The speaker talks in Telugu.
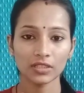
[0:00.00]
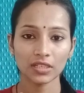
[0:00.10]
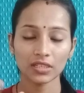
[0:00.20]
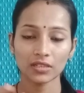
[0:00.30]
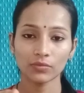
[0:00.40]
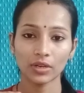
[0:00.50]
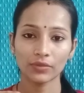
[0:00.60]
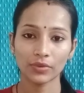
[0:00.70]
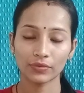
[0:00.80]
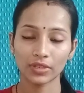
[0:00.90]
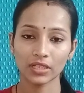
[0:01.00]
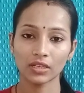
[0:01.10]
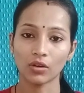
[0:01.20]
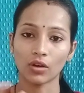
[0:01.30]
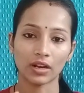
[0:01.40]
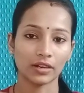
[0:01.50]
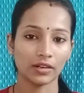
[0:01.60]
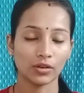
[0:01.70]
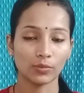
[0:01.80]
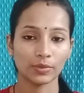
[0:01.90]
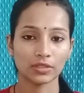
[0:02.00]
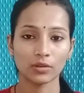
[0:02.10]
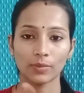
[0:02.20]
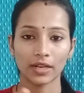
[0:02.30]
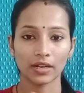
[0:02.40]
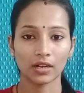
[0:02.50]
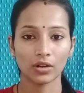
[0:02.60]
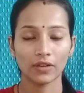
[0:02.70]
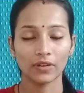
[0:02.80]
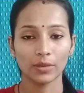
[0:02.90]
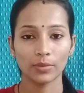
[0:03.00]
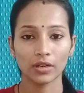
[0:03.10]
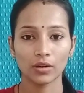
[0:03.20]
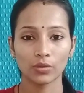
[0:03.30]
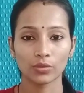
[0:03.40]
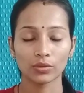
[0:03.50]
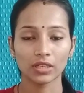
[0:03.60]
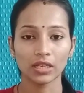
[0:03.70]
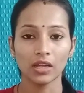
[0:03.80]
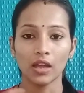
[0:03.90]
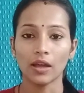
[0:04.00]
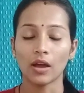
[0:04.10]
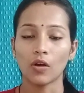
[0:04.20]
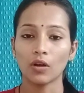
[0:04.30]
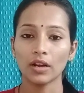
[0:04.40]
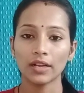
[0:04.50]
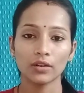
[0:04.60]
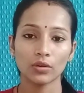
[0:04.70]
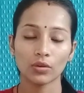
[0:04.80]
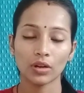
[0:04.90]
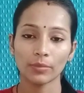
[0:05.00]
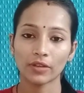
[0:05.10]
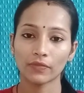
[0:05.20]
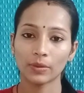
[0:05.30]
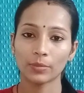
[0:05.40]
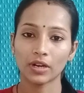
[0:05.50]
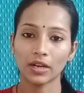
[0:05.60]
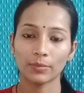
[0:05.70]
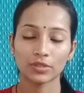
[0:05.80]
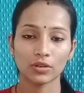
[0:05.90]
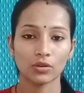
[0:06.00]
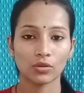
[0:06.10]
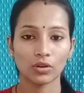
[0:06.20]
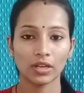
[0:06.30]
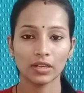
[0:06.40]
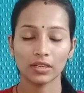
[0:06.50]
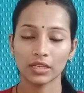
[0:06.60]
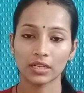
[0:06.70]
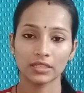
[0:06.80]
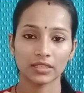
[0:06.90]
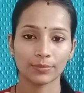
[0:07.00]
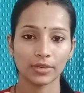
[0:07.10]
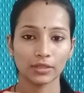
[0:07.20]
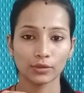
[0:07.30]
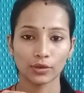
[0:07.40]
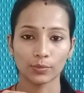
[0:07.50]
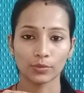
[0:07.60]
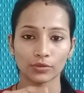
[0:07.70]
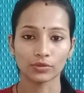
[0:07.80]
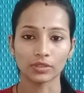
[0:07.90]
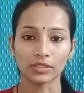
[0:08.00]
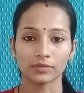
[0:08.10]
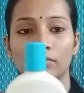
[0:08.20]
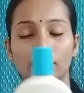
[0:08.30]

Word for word: జస్ట్ వన్ ఫిఫ్టీ ఆర్ హండ్రెడ్ రూపీస్లో మార్కెట్లో అవైలబుల్గా ఉంటుంది ఆన్లైన్లో కూడా మీకు ఫ్లిప్కార్ట్ అమెజాన్లో కూడా ఈ క్లెన్సింగ్ మిల్క్ దొరికిపోతుంది